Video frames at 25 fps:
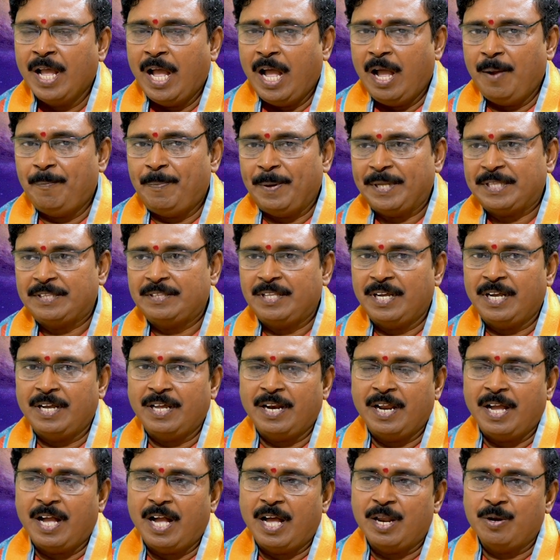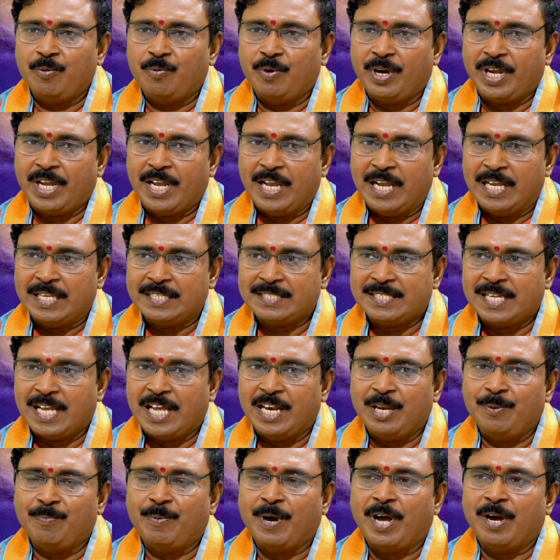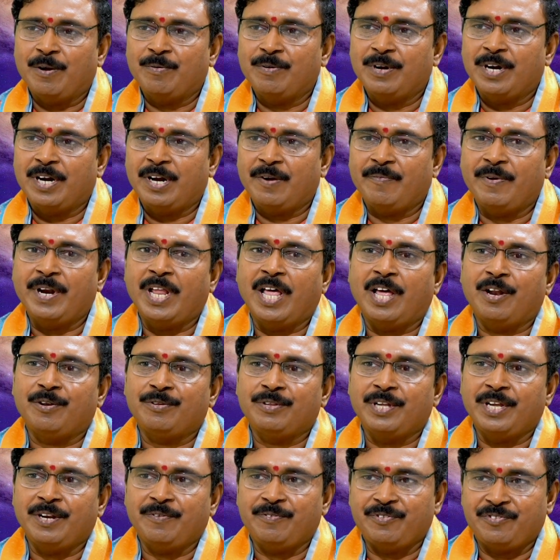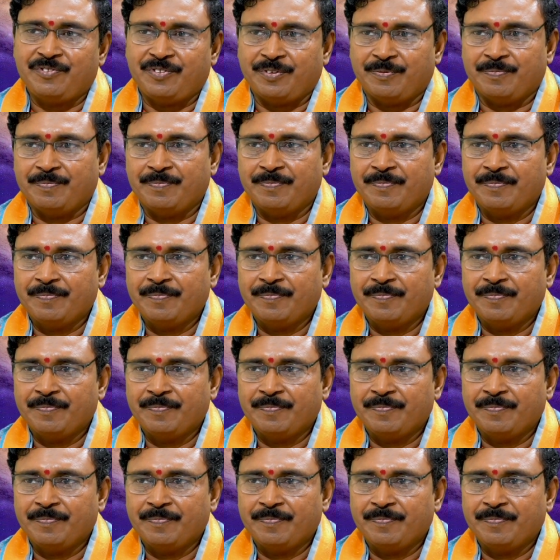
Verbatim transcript: ఆ పెద్ద గ్రహాలు ఒకేసారి బాగుండటం అనే అరుదైన విషయం